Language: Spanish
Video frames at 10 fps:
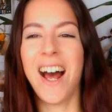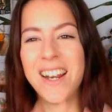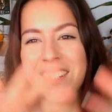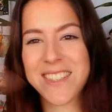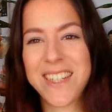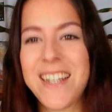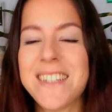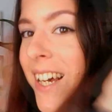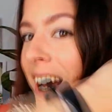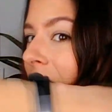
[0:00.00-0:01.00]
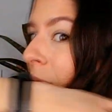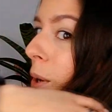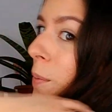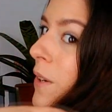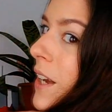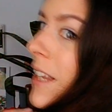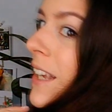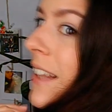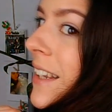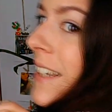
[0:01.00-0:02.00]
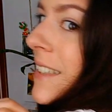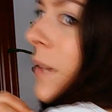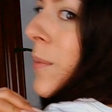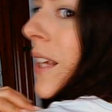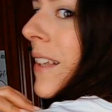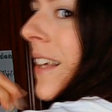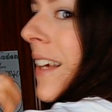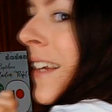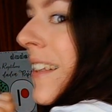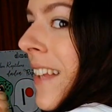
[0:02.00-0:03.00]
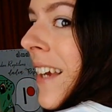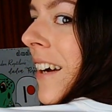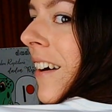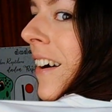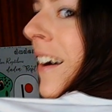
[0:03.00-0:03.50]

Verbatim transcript: a los tres. Además por aquí atrás también tengo